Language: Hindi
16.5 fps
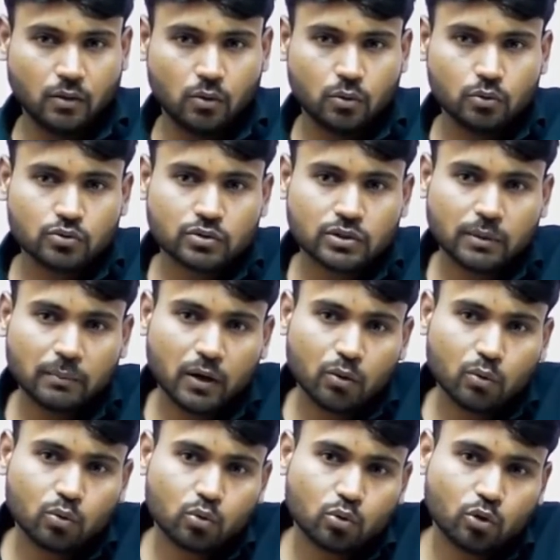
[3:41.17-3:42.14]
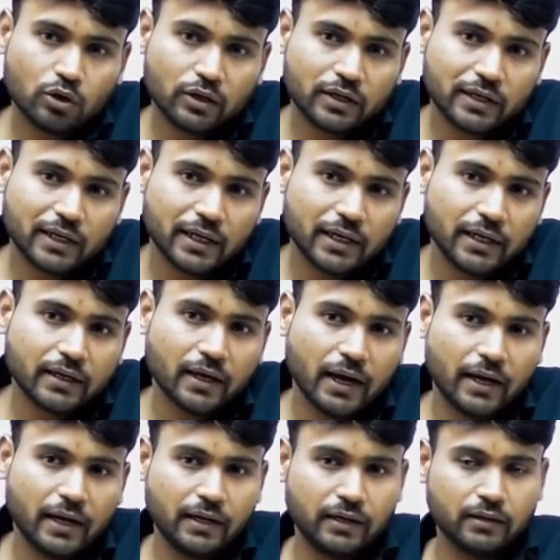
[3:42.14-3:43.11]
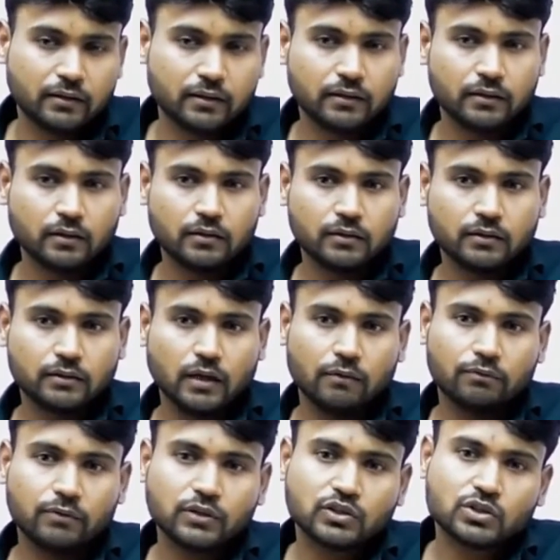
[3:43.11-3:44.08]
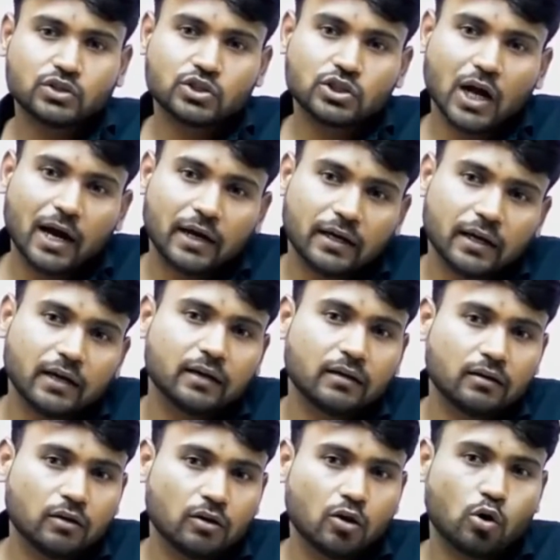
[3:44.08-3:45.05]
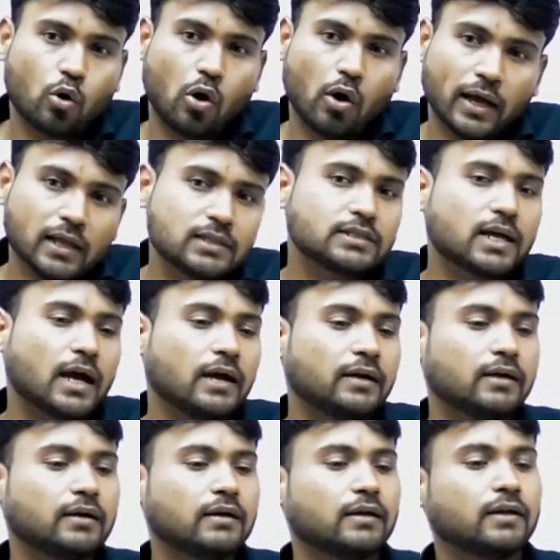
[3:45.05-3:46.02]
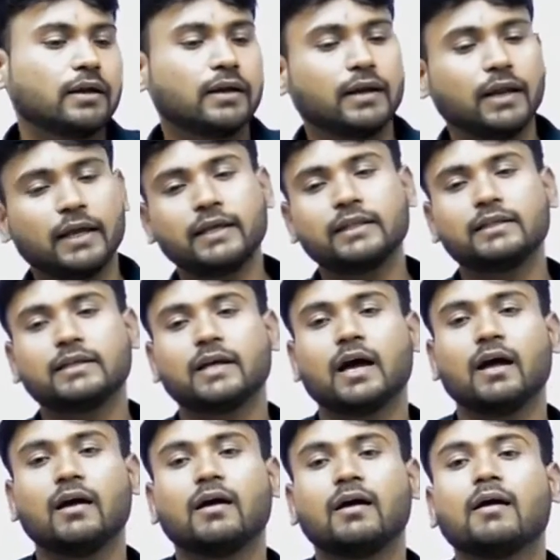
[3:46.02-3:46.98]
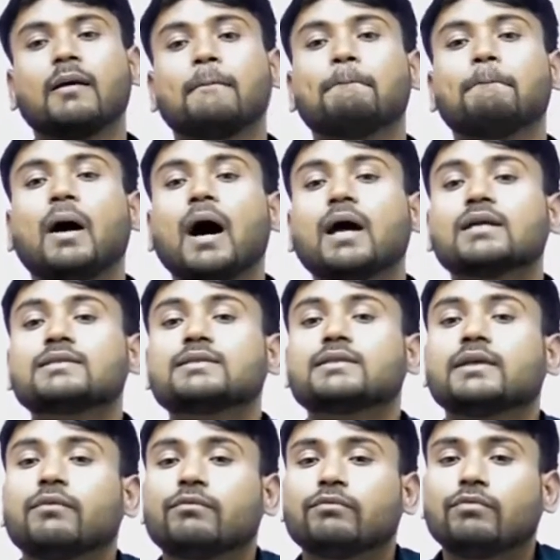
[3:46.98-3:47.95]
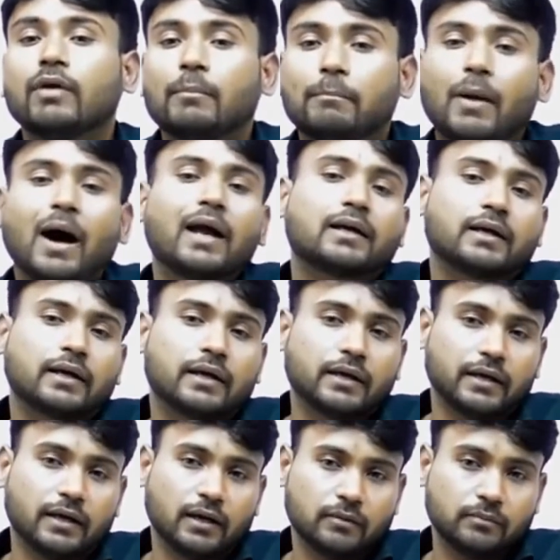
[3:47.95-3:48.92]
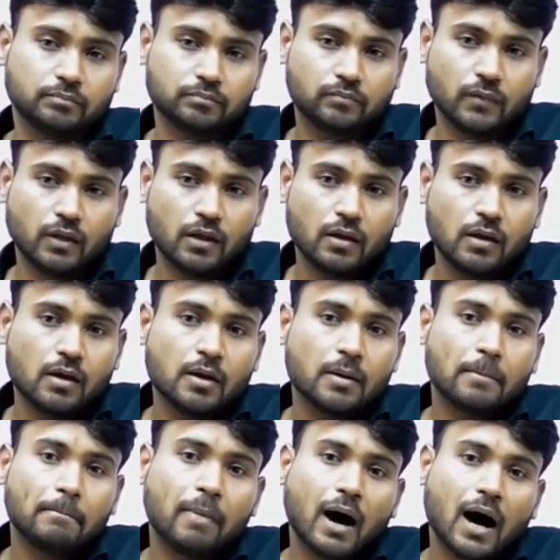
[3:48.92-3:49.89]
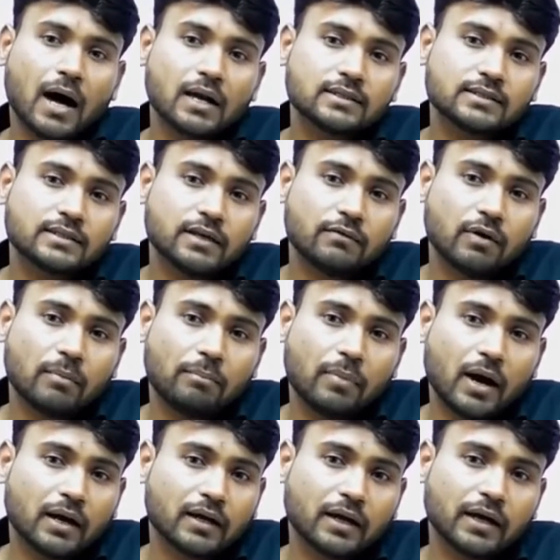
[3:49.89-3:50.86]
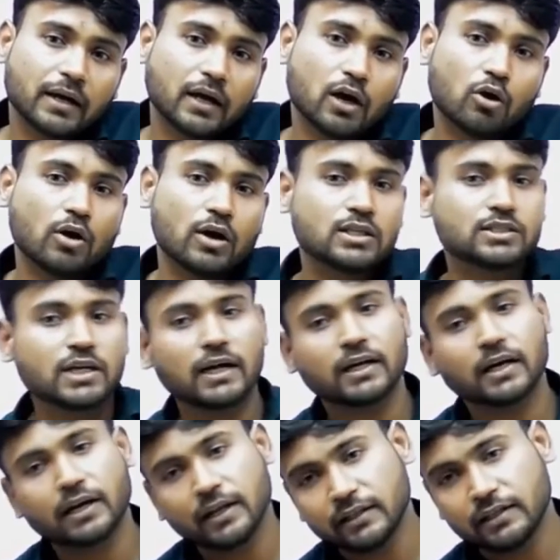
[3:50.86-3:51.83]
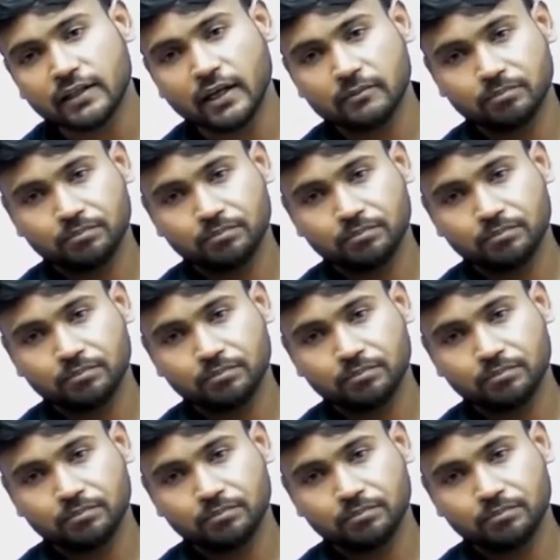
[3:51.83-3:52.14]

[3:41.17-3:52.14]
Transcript: उस समय उनको ट्रेडिंग राइट या फिर चार्टर रॉयल चार्टर नहीं दिया भारत से व्यापार करने का भारत से व्यापार करने का रॉयल चार्टर नहीं दिया